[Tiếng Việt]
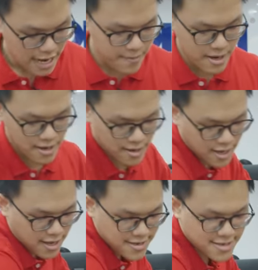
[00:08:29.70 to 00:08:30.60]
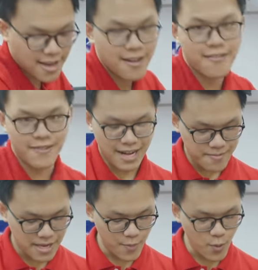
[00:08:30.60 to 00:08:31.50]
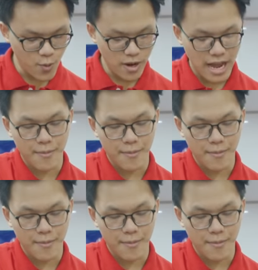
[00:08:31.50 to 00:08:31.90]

ai mà sợ việc lắp CPU